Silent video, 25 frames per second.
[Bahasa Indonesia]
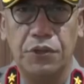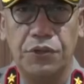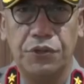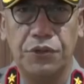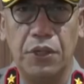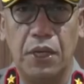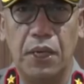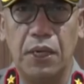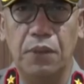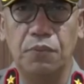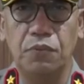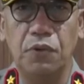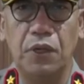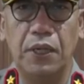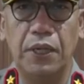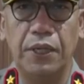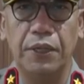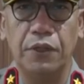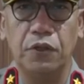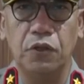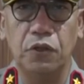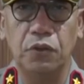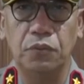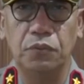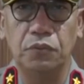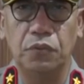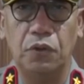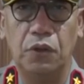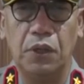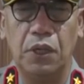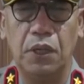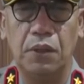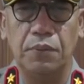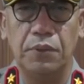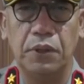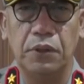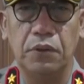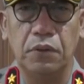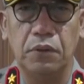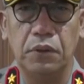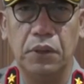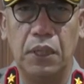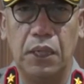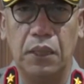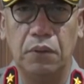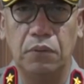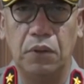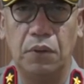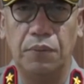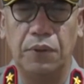Assalamualaikum
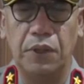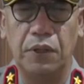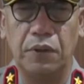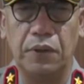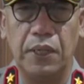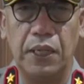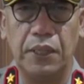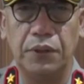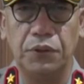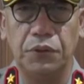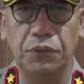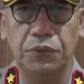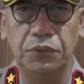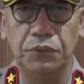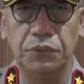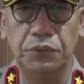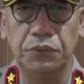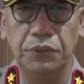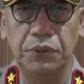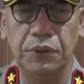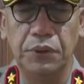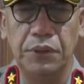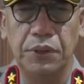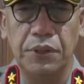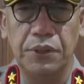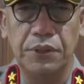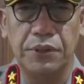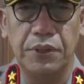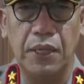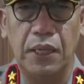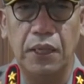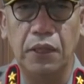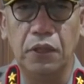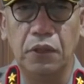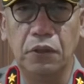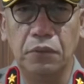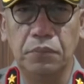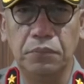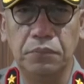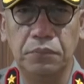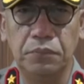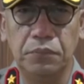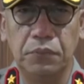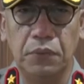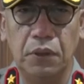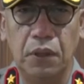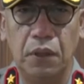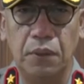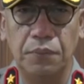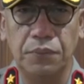warahmatullahi wabarakatuh.
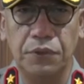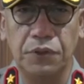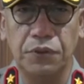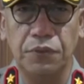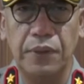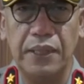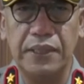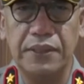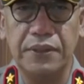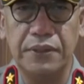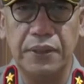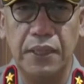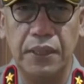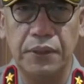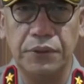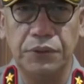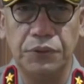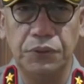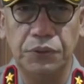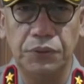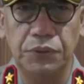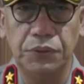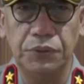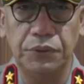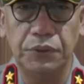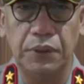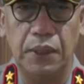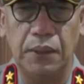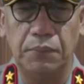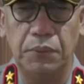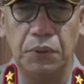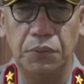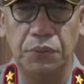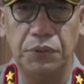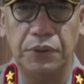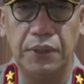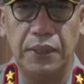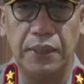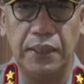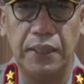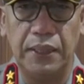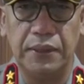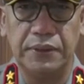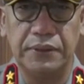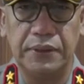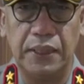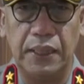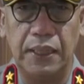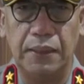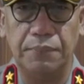Salam Om Swastiastu, Namo
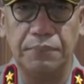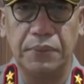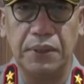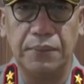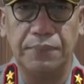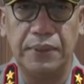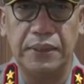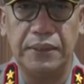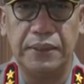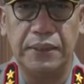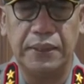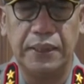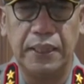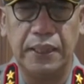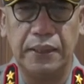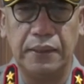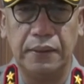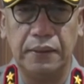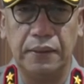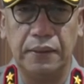Buddhaya, Salam Kebajikan.